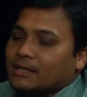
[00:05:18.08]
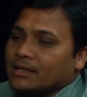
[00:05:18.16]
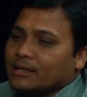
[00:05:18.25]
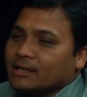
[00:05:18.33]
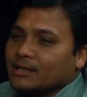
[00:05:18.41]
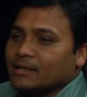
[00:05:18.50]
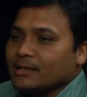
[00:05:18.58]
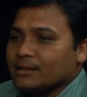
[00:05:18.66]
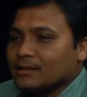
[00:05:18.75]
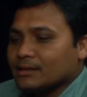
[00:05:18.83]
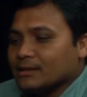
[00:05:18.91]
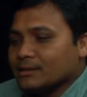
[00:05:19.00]
এটাকে
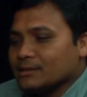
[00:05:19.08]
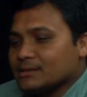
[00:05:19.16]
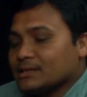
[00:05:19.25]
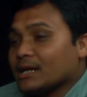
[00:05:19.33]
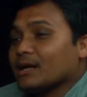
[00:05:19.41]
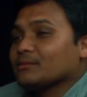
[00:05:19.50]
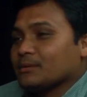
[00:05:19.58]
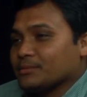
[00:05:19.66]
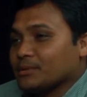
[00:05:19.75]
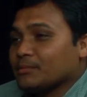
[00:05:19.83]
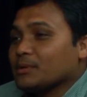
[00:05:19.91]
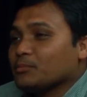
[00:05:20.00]
চারার
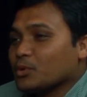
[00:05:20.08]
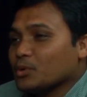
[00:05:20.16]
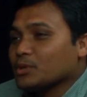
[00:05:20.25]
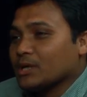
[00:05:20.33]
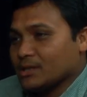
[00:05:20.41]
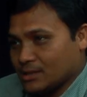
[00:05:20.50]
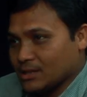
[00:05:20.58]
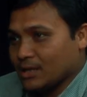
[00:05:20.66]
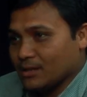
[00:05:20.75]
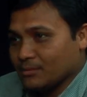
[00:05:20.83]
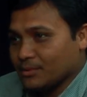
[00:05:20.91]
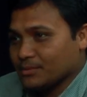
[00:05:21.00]
ব্যবসা মানে বড় ধানের
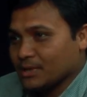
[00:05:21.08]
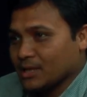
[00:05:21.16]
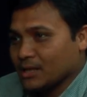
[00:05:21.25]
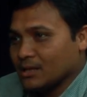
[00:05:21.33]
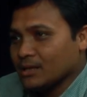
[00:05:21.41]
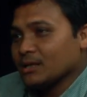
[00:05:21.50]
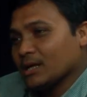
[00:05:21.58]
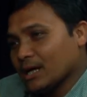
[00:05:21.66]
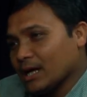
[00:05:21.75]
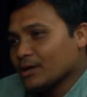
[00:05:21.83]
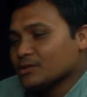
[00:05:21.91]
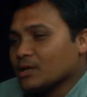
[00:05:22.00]
চারার ব্যবসা হচ্ছে
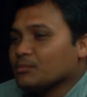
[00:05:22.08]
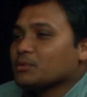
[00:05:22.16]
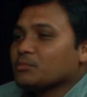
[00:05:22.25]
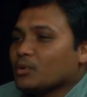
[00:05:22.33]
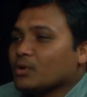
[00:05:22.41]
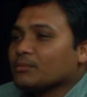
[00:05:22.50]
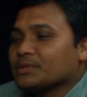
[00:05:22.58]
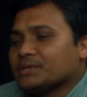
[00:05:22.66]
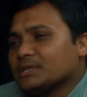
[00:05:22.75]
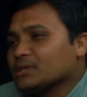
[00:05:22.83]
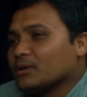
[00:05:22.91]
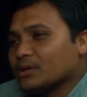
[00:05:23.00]
যেমন বড় আমাদের
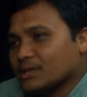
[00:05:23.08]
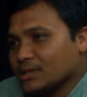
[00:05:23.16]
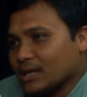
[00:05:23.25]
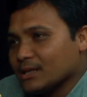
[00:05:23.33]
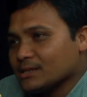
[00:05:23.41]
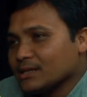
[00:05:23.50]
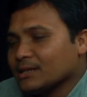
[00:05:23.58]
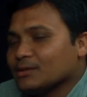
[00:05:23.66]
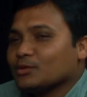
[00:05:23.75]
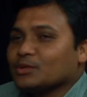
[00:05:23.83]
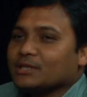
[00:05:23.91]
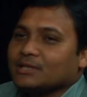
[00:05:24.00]
তিন ধরনের ধান আছে
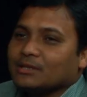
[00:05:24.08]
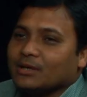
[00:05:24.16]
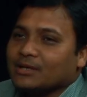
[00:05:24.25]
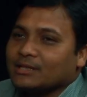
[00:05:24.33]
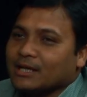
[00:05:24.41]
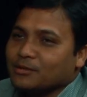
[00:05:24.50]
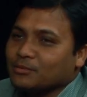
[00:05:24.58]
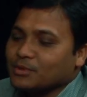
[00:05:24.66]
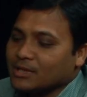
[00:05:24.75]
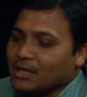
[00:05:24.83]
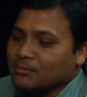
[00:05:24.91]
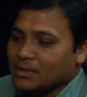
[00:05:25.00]
তো তিন ধরনের ধানের
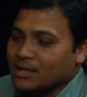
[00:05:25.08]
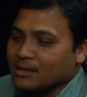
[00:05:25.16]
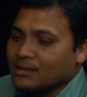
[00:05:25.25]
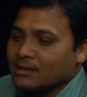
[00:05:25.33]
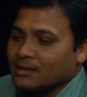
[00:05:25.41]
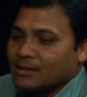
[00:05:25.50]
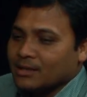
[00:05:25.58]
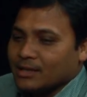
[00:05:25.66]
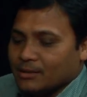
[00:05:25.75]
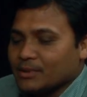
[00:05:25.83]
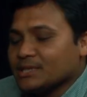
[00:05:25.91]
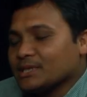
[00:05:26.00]
মধ্যে আমরা
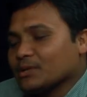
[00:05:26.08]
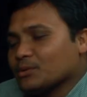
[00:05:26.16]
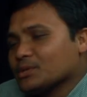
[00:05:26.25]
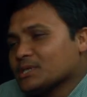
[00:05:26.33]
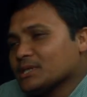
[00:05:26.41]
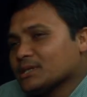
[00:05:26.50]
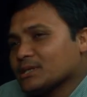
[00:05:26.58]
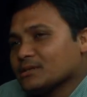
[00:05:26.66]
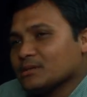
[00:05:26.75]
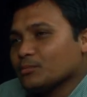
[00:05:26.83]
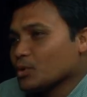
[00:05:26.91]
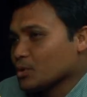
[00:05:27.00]
এবার যেটা করছি সেটা
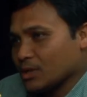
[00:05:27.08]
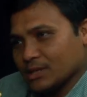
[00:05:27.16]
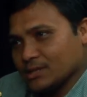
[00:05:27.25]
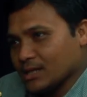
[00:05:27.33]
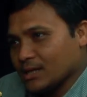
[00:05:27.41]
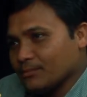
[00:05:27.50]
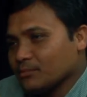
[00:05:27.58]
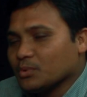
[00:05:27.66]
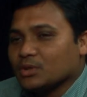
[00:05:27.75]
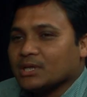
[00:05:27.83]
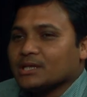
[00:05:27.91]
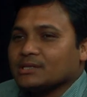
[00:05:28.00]
হচ্ছে বড় ধানের চারা
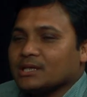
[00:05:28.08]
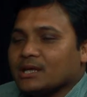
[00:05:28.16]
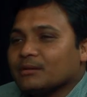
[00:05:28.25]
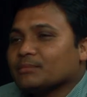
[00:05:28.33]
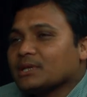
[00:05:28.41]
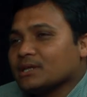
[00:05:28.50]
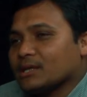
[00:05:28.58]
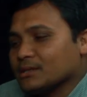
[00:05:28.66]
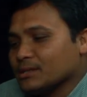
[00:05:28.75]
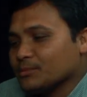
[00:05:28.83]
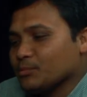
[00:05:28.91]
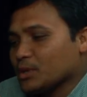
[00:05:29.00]
বড় ধানের চারা আপনারা জানেন
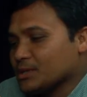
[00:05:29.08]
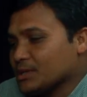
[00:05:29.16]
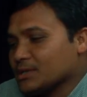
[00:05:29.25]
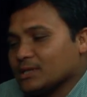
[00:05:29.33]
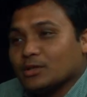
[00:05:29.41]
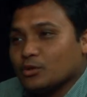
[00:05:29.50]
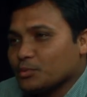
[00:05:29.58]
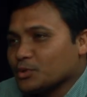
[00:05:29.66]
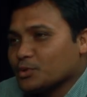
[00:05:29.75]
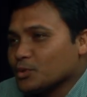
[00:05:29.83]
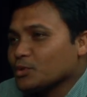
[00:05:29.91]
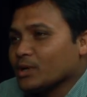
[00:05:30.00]
যে পঁয়ত্রিশ দিনের রোপণ
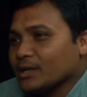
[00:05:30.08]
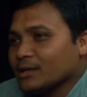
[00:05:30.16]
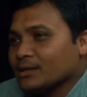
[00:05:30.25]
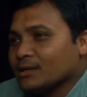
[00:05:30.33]
শুরু হয়